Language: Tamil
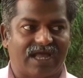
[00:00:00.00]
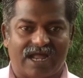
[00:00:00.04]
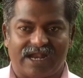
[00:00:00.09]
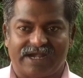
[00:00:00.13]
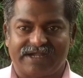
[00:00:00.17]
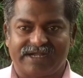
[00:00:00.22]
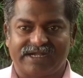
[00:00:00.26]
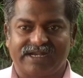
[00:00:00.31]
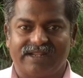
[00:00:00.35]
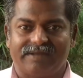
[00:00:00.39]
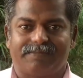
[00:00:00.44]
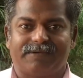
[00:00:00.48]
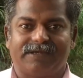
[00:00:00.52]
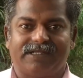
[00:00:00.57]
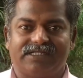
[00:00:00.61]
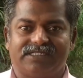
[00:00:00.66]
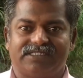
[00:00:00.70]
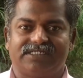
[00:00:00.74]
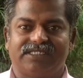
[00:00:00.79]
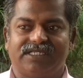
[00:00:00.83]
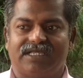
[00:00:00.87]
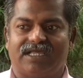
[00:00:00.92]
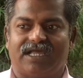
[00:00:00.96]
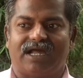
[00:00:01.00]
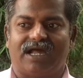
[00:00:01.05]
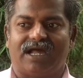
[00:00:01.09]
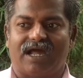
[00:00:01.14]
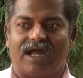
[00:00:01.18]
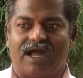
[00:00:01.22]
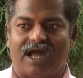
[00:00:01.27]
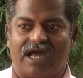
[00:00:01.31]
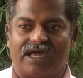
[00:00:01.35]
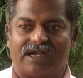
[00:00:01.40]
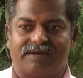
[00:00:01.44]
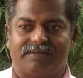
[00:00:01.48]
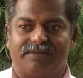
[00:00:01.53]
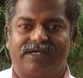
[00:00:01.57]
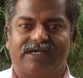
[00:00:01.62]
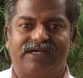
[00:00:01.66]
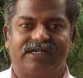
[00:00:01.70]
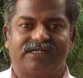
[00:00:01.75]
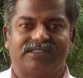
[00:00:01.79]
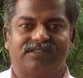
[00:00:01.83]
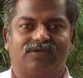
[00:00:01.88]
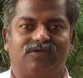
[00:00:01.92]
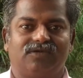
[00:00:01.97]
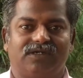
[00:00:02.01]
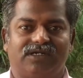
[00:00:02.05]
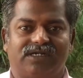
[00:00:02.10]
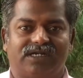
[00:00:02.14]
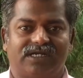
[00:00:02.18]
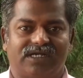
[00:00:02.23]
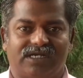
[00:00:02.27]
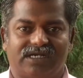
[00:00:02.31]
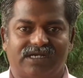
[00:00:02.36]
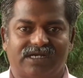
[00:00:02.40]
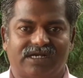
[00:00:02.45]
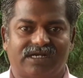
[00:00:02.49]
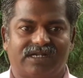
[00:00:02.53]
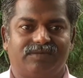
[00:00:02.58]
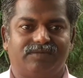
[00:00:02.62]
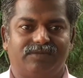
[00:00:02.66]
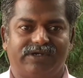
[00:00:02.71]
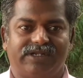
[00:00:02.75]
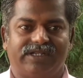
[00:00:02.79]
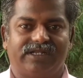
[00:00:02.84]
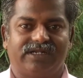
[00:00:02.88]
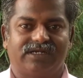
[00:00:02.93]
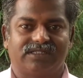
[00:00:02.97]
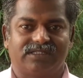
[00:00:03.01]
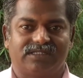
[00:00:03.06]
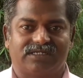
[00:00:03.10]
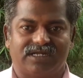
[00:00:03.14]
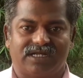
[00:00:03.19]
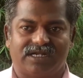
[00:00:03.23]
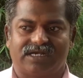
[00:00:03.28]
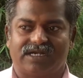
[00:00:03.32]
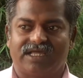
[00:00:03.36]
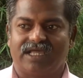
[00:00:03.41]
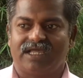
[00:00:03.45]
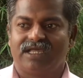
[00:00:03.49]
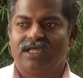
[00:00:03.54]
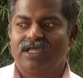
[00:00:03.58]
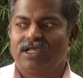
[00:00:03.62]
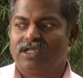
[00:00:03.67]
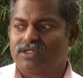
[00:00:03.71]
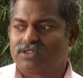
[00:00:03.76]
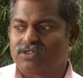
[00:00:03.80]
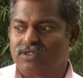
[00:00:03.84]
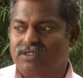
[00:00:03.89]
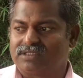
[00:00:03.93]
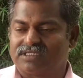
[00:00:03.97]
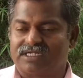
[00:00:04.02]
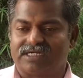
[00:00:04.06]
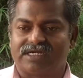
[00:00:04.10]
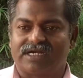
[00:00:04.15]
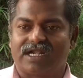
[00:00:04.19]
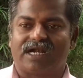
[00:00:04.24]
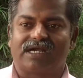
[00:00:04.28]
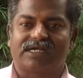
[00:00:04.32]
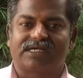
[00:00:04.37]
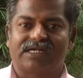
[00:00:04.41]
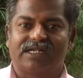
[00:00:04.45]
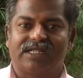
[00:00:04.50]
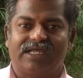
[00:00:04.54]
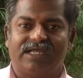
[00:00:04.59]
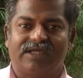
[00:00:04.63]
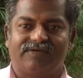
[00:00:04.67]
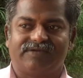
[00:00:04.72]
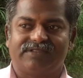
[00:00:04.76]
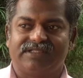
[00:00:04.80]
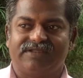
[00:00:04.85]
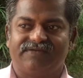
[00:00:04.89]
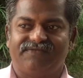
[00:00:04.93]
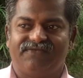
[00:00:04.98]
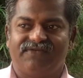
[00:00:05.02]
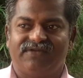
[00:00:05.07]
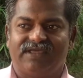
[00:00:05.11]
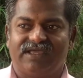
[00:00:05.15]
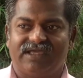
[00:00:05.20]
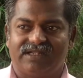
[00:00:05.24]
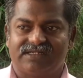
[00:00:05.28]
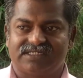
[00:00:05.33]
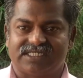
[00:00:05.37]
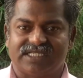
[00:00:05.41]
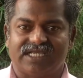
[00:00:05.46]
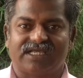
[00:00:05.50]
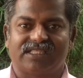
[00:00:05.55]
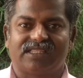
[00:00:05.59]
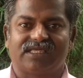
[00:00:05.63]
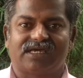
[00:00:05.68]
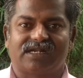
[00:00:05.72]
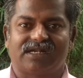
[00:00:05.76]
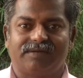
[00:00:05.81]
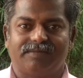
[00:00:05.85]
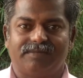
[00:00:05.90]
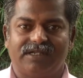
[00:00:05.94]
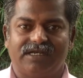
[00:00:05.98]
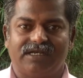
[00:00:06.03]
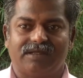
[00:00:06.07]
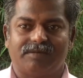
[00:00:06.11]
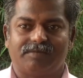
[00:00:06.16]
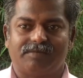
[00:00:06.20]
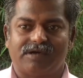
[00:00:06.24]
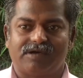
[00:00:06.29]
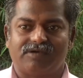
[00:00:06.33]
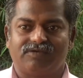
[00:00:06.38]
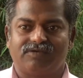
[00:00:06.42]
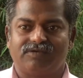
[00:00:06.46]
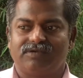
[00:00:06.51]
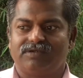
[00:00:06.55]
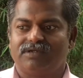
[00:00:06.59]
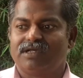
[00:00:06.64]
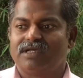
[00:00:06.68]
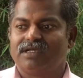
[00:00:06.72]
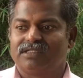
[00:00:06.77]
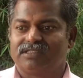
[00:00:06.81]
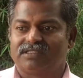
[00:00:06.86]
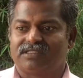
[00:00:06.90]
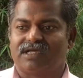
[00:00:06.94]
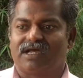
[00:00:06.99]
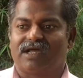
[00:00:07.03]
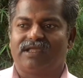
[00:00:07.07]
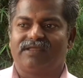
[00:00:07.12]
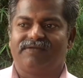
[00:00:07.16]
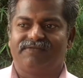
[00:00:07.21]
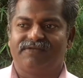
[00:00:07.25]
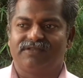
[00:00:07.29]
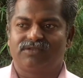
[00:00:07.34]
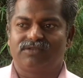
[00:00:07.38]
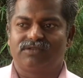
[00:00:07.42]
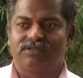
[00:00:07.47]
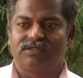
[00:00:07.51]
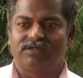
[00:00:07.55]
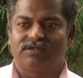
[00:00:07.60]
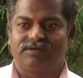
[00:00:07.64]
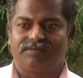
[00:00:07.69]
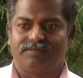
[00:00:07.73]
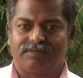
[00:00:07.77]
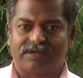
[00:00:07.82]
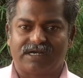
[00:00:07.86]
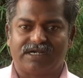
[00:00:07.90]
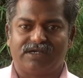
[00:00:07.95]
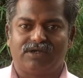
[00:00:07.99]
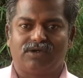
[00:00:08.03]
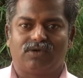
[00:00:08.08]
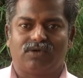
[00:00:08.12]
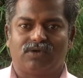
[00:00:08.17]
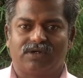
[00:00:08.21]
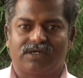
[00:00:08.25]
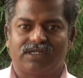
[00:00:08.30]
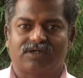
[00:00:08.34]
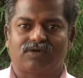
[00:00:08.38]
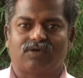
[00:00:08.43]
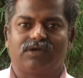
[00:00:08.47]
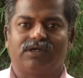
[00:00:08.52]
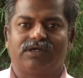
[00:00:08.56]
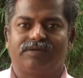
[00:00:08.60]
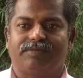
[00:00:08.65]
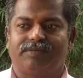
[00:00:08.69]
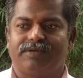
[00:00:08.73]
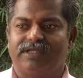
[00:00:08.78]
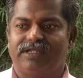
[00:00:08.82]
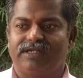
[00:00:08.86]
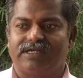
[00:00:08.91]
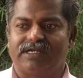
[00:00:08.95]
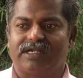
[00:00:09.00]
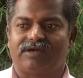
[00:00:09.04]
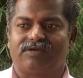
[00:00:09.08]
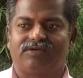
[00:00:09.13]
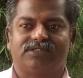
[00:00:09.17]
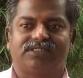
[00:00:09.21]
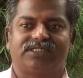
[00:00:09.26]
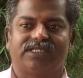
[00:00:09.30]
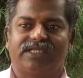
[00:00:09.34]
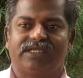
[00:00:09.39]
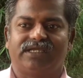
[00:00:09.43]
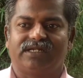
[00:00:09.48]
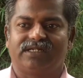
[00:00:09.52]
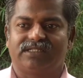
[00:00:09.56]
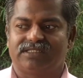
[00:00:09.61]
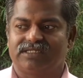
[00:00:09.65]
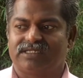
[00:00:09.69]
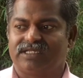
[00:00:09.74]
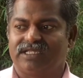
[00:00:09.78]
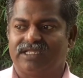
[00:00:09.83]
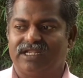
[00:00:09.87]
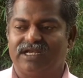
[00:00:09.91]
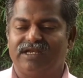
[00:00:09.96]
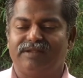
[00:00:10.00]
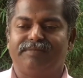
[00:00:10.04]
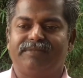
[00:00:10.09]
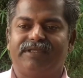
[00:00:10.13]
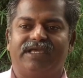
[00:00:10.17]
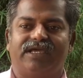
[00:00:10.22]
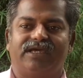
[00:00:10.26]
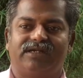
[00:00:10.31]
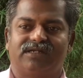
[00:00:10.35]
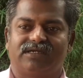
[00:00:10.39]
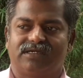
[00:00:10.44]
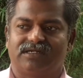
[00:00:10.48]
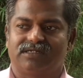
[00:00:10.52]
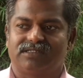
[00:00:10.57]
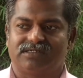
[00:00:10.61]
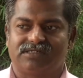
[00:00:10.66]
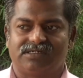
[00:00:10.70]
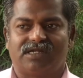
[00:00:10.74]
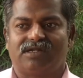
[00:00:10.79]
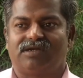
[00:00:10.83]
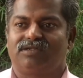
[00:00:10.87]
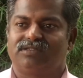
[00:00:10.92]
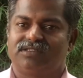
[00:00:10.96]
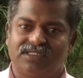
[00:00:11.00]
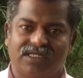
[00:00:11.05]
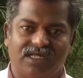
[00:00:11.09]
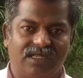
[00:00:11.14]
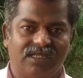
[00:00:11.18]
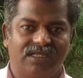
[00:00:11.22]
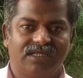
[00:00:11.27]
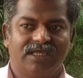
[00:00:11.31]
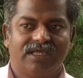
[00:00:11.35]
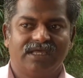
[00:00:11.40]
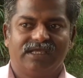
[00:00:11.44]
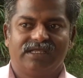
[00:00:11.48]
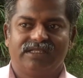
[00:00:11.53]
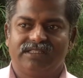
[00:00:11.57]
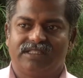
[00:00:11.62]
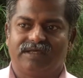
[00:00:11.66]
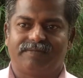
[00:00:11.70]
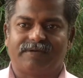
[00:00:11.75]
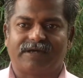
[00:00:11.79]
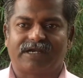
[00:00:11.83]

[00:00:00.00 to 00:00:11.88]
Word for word: அன்றே பறித்து அரை மணி நேரத்துக்குள்ளே நாங்கள் நட முடிகிறதுக்கான ஸோ அந்த நாற்றை வந்து வேர் சேதாரம் இல்லாமவும் தாய் வித்து மண்ணோடு கொண்டு போய் நடவு செய்கிறதுக்கு எளிமையாக இருக்கிறதுனால தான் இந்த